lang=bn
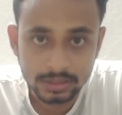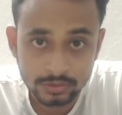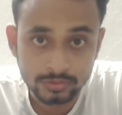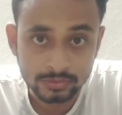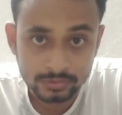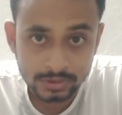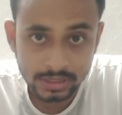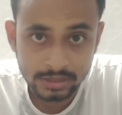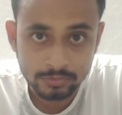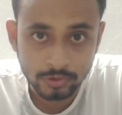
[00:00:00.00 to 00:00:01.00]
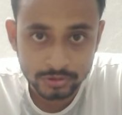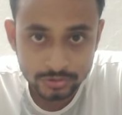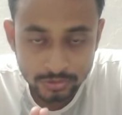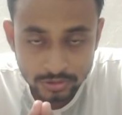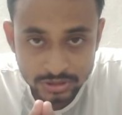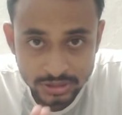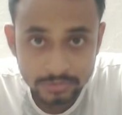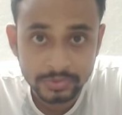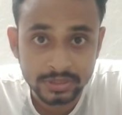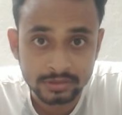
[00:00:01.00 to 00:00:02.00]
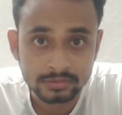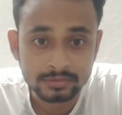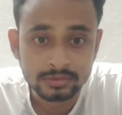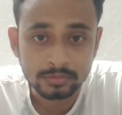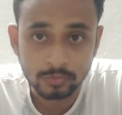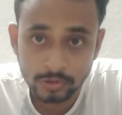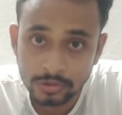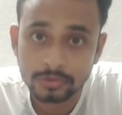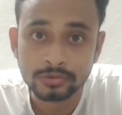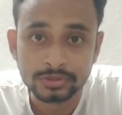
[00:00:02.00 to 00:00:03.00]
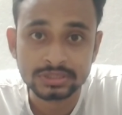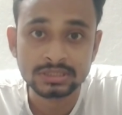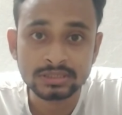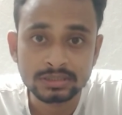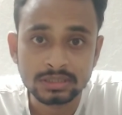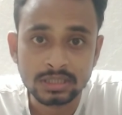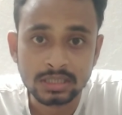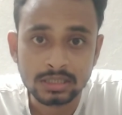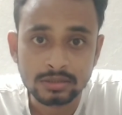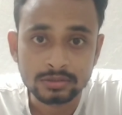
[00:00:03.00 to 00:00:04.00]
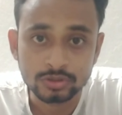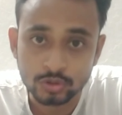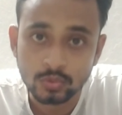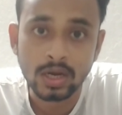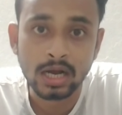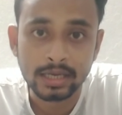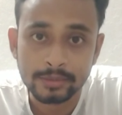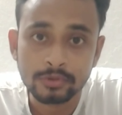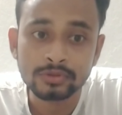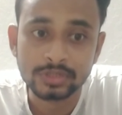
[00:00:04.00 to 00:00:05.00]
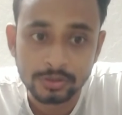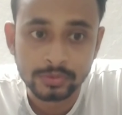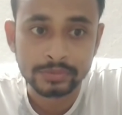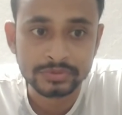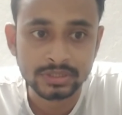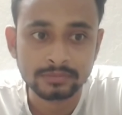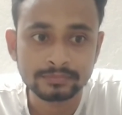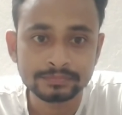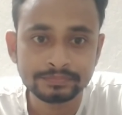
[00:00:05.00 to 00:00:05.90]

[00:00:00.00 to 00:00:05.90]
কিন্তু এই পর্যটন শিল্পের মূলেও রয়েছে জুয়া এবং দেহ ব্যবসা